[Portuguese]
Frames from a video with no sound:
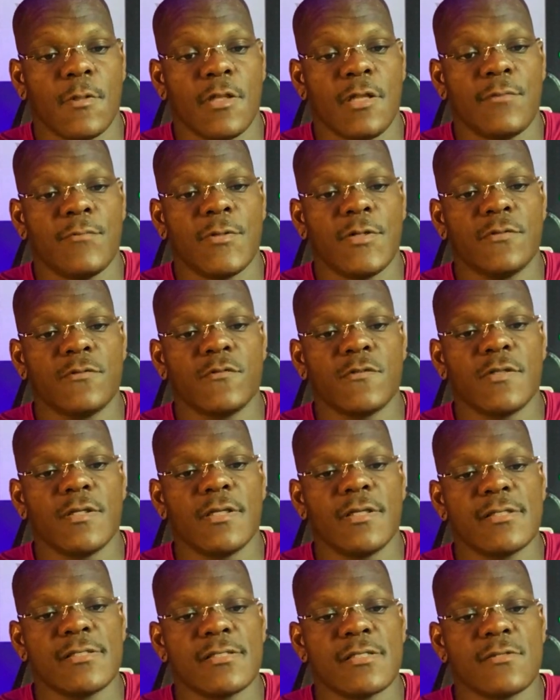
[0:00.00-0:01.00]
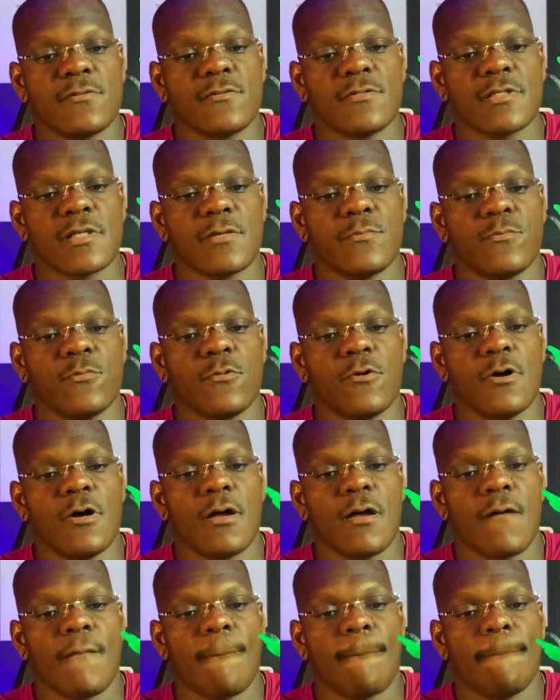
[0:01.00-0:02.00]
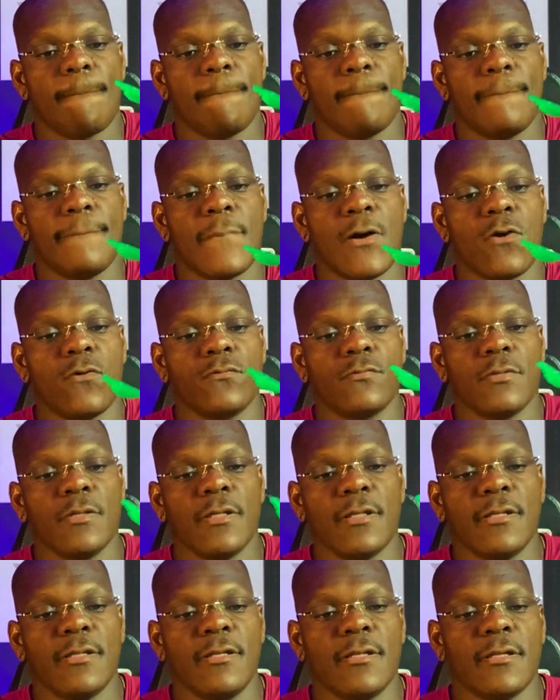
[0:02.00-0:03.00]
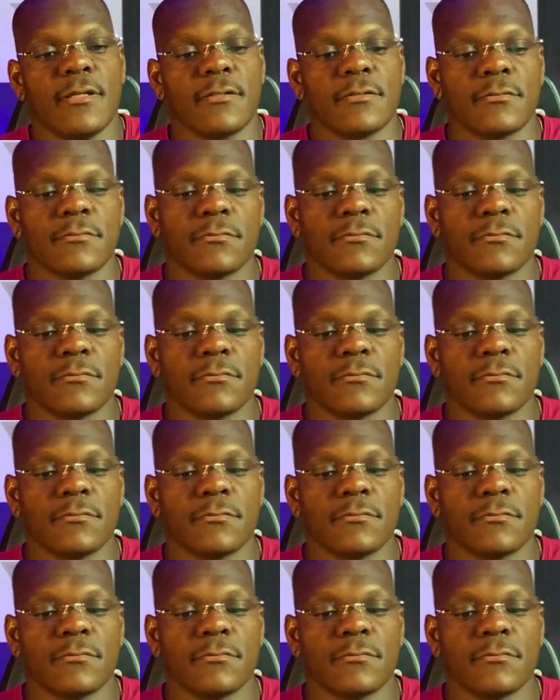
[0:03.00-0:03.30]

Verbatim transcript: Lembrando que esse é do sabor baunilha.